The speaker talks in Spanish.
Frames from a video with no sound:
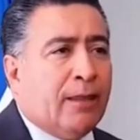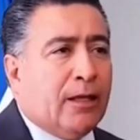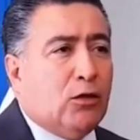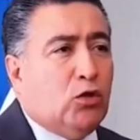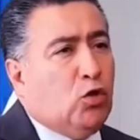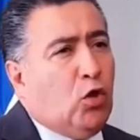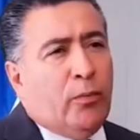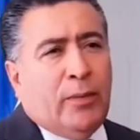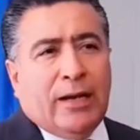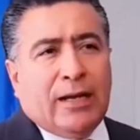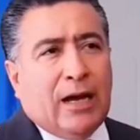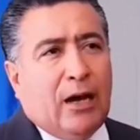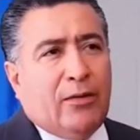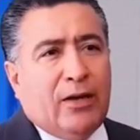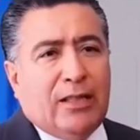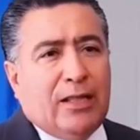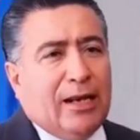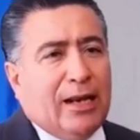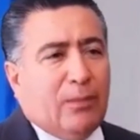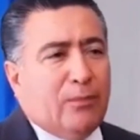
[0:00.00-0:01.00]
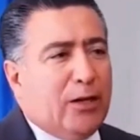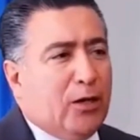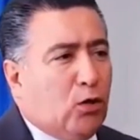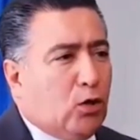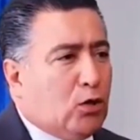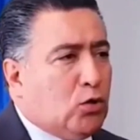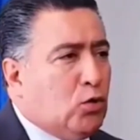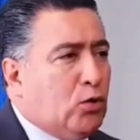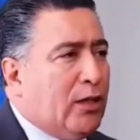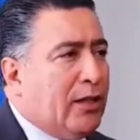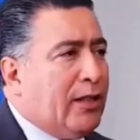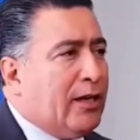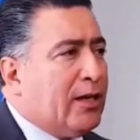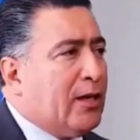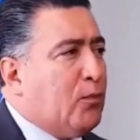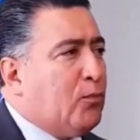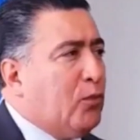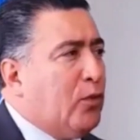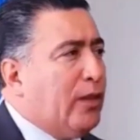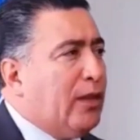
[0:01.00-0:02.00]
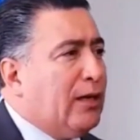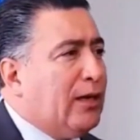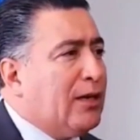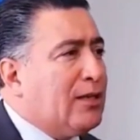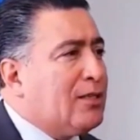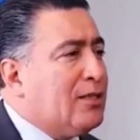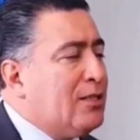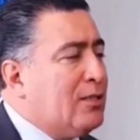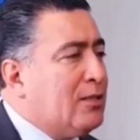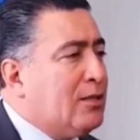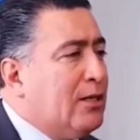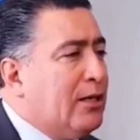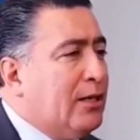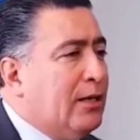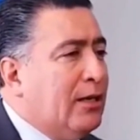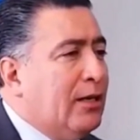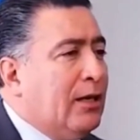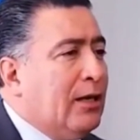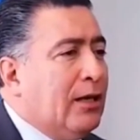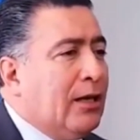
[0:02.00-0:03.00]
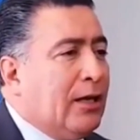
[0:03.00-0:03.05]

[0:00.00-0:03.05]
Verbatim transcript: No me cabe ni la menor duda de que pueden existir